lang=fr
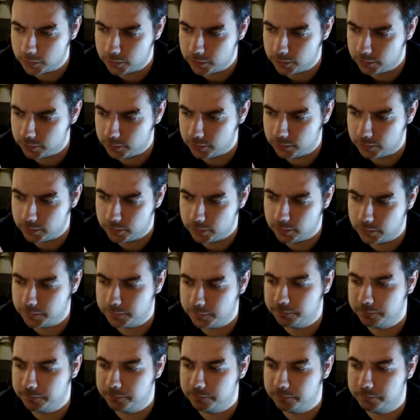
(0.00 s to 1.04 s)

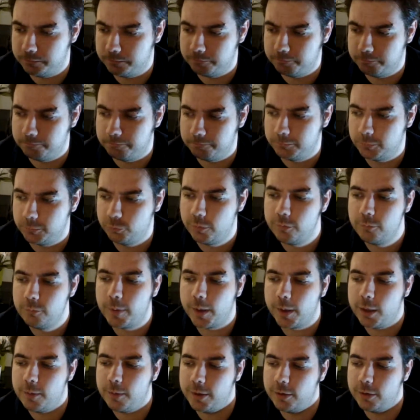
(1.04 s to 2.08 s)
je vais vous
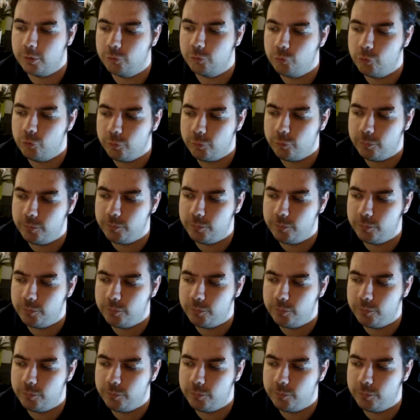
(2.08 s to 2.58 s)
parler maintenant juste